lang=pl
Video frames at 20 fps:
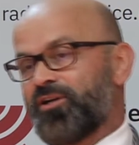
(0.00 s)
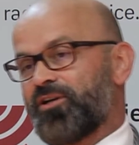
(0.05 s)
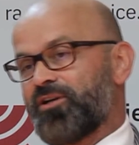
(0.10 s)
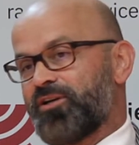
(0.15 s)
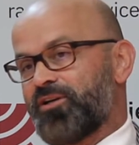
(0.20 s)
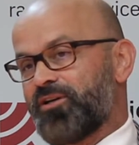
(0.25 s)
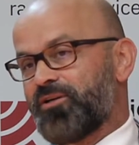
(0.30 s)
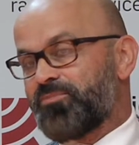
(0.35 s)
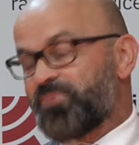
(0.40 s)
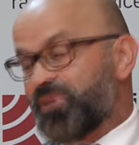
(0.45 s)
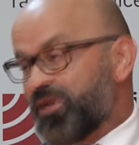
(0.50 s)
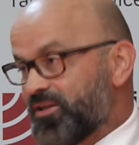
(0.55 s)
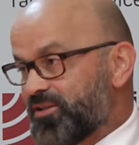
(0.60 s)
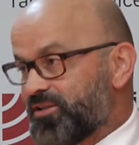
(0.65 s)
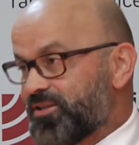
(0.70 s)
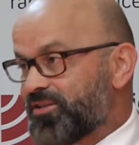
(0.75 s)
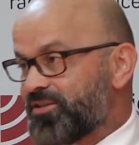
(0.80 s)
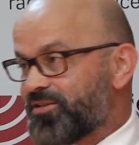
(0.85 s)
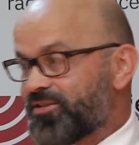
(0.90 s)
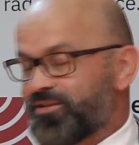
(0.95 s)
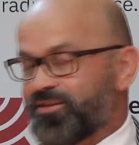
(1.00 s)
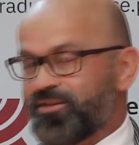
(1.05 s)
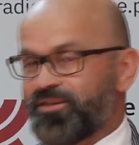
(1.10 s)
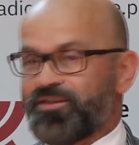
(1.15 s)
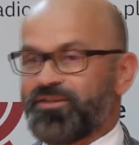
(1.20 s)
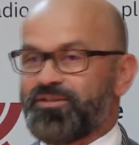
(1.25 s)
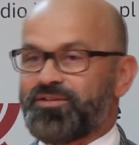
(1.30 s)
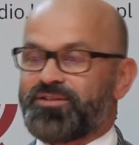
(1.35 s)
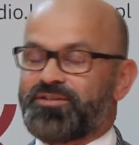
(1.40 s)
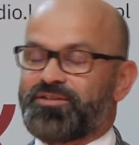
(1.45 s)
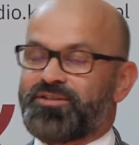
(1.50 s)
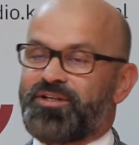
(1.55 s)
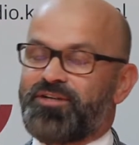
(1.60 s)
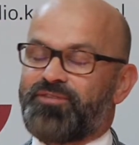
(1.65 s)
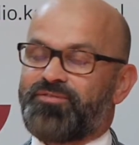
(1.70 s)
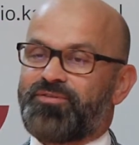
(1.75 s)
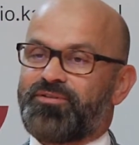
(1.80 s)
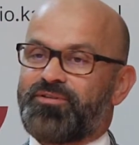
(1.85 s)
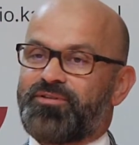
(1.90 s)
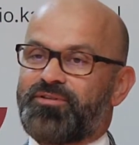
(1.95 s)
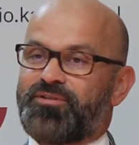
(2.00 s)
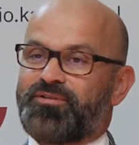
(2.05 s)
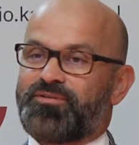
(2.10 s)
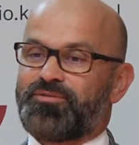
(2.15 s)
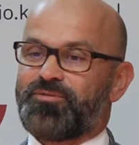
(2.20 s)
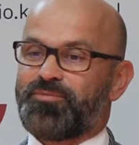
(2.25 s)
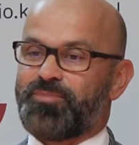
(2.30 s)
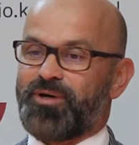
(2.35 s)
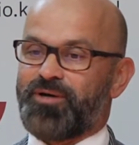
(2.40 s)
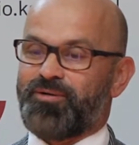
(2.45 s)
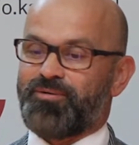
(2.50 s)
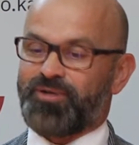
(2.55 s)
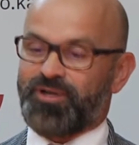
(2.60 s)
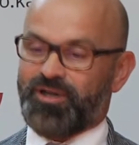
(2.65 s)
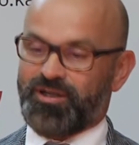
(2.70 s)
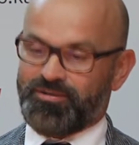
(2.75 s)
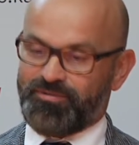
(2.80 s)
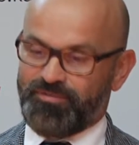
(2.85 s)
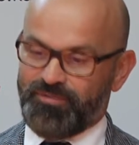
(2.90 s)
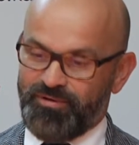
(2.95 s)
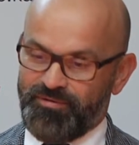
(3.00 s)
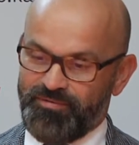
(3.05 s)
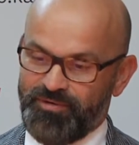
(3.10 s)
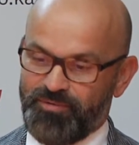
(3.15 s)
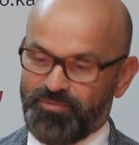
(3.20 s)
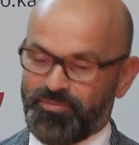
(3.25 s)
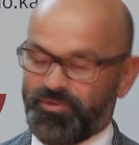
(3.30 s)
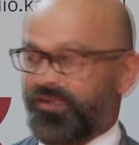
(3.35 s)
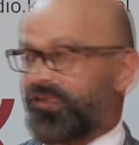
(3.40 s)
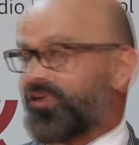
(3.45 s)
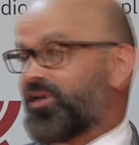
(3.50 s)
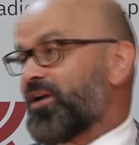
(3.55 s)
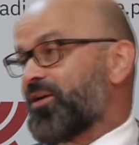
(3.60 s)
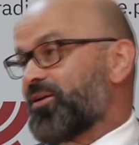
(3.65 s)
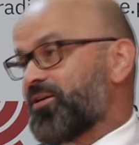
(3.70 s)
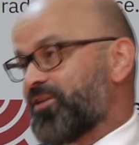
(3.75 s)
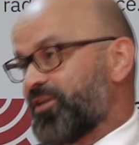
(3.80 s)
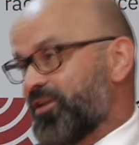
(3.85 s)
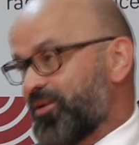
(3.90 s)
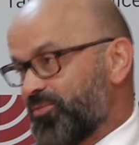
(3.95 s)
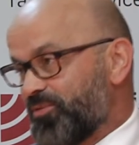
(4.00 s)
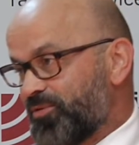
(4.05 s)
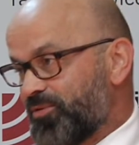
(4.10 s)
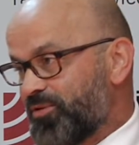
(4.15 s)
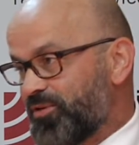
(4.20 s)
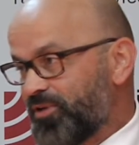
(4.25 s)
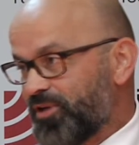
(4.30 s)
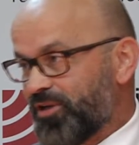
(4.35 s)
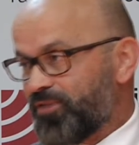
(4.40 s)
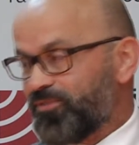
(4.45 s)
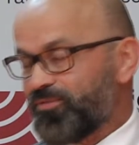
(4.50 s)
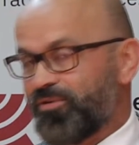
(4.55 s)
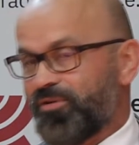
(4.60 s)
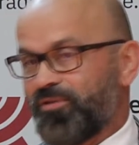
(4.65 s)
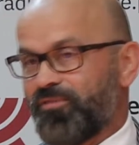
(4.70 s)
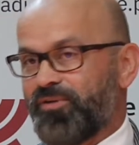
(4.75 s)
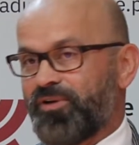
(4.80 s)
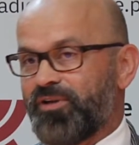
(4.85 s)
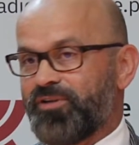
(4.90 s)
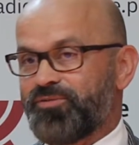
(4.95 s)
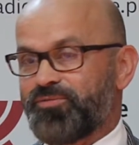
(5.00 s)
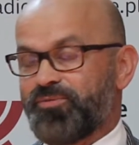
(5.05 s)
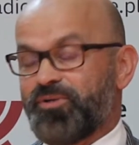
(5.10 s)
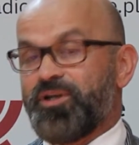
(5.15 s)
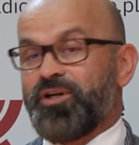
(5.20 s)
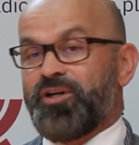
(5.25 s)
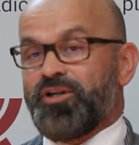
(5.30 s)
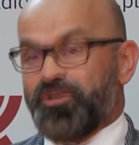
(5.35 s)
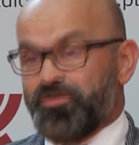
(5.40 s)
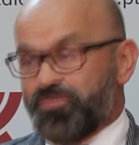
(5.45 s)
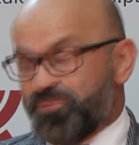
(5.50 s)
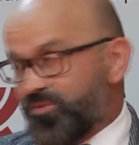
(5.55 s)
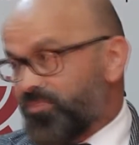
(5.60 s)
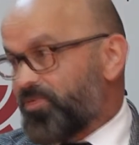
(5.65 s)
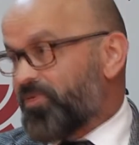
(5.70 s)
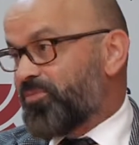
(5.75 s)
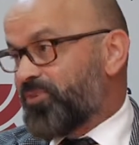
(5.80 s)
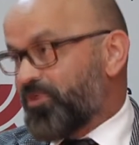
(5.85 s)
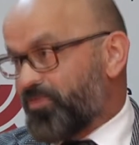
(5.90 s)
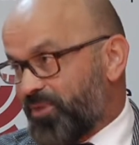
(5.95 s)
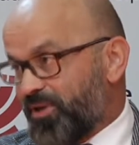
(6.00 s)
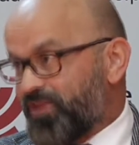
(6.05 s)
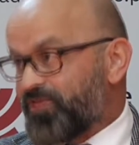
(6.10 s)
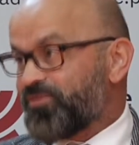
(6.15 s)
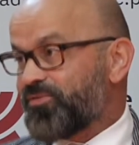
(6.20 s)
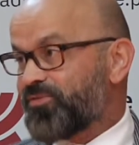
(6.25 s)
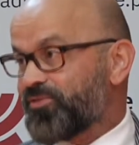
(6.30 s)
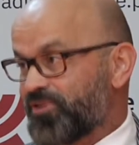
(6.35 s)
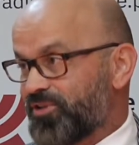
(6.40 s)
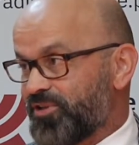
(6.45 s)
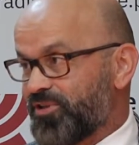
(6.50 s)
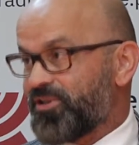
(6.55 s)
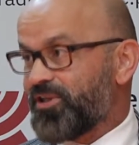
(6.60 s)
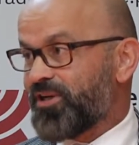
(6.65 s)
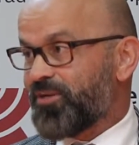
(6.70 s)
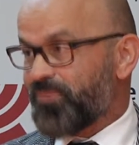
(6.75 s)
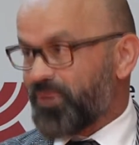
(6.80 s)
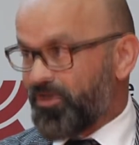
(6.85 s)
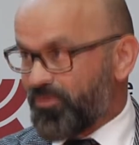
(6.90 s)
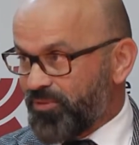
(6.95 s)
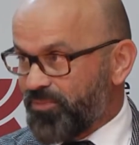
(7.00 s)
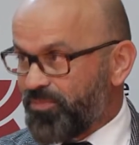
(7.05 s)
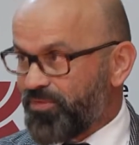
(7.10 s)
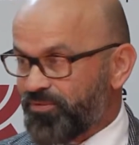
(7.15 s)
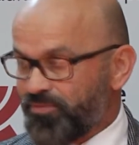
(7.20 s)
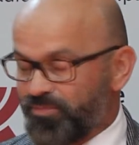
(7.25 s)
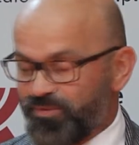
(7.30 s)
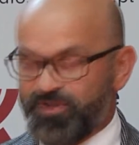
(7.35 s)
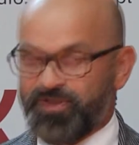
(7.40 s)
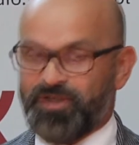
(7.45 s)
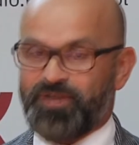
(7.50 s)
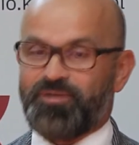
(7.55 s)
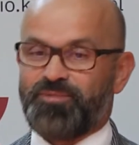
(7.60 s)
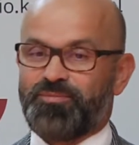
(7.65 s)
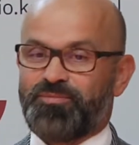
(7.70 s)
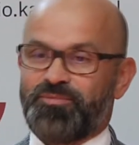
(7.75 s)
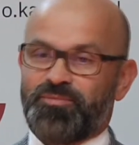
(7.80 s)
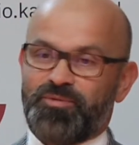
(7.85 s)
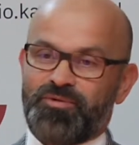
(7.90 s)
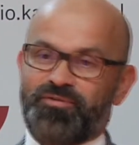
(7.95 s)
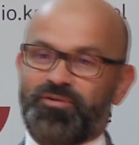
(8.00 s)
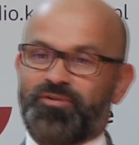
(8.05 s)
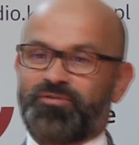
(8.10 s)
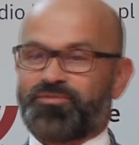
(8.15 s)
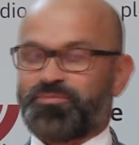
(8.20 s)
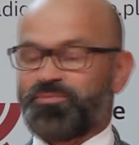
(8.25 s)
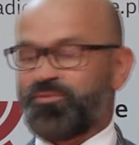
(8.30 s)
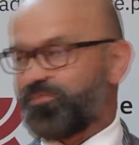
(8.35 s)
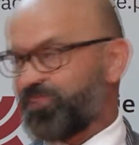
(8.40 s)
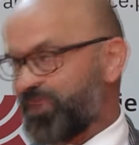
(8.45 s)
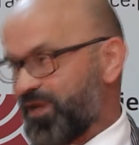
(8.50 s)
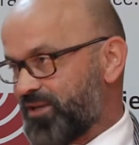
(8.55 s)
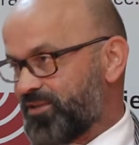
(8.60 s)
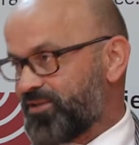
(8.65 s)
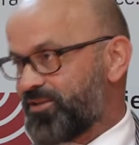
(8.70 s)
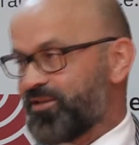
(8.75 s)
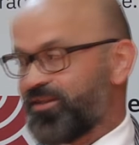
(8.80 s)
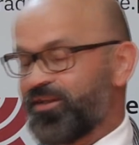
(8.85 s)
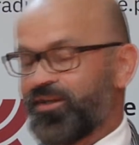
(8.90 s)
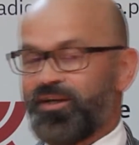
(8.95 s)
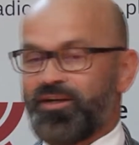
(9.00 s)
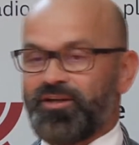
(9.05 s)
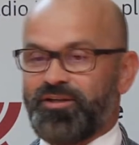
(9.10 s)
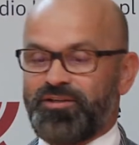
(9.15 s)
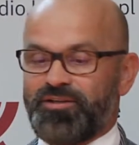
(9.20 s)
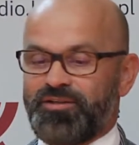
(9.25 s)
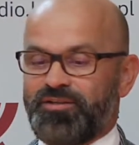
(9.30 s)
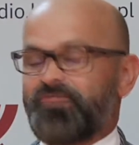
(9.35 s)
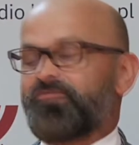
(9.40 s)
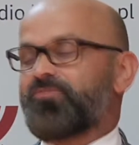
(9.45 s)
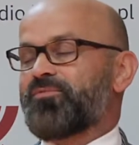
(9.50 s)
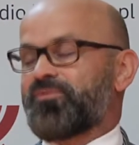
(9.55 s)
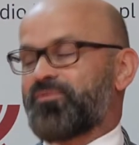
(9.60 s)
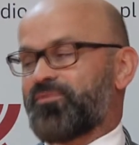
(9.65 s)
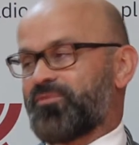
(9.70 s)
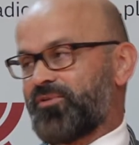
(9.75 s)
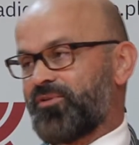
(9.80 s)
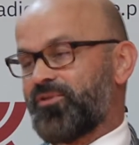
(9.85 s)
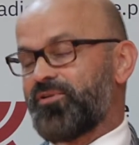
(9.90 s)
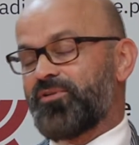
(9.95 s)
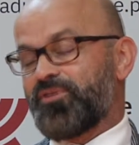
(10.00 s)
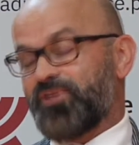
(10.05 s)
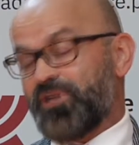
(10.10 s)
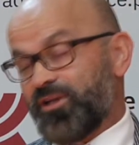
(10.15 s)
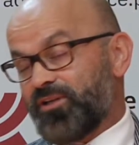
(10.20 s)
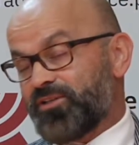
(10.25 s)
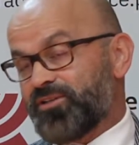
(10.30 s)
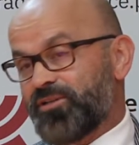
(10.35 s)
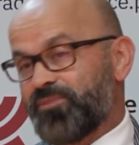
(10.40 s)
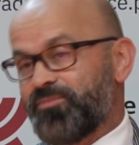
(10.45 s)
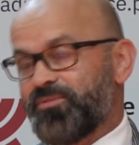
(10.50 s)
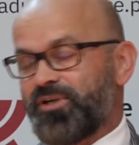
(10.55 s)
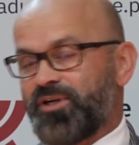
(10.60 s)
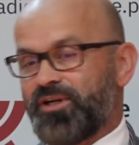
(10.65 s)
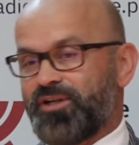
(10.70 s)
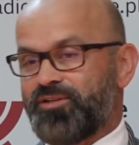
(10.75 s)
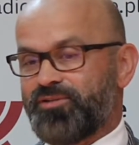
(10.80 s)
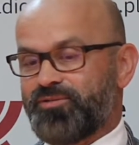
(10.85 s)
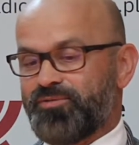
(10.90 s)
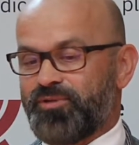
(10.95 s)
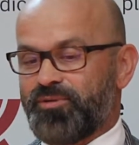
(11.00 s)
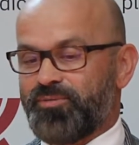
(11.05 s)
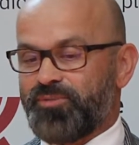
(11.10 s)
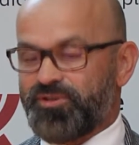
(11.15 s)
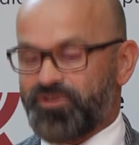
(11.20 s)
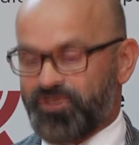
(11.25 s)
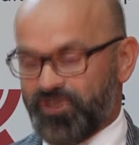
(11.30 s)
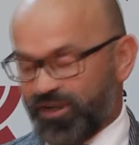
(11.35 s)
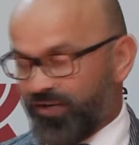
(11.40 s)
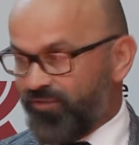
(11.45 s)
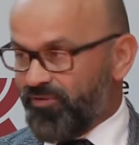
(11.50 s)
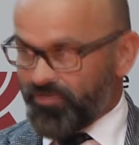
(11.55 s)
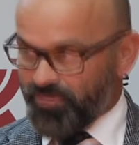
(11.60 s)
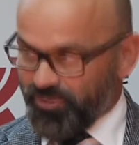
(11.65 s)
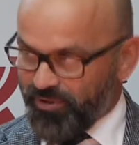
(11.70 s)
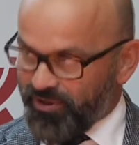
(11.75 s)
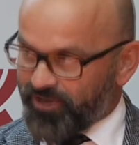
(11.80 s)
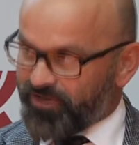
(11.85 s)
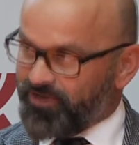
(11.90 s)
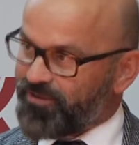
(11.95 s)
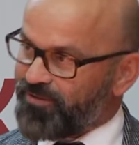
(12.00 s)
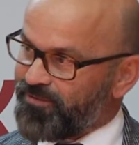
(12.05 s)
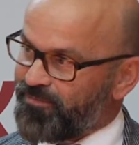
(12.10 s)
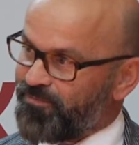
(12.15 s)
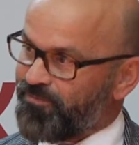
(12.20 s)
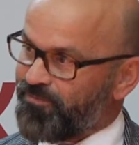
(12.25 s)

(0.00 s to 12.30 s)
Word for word: E, prezes e, ze strefy z Dubaju gratulował mi, ja jemu gratulowaliśmy i przypomnę Państwu, że jednak mamy podpisaną umowę o współpracy i, i razem realizujemy ciekawe projekty.